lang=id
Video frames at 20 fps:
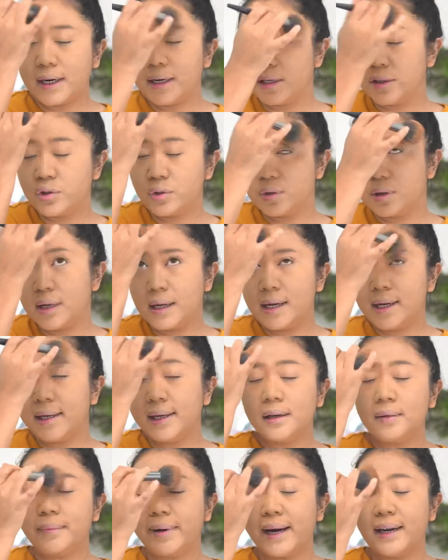ada juga
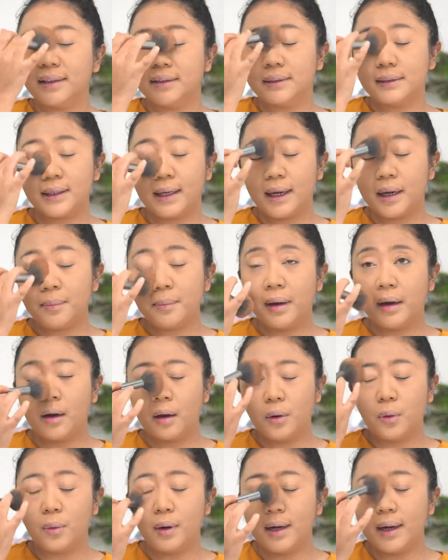yang merasa
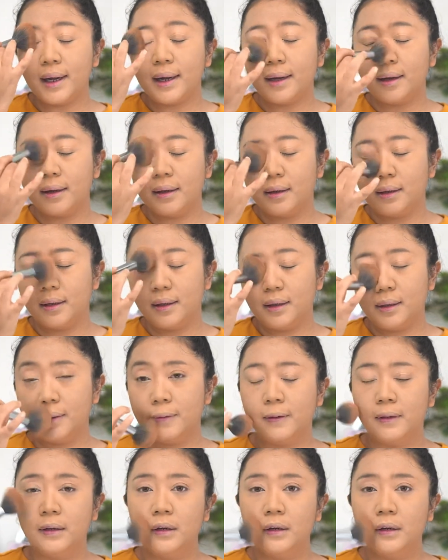bahwa uh,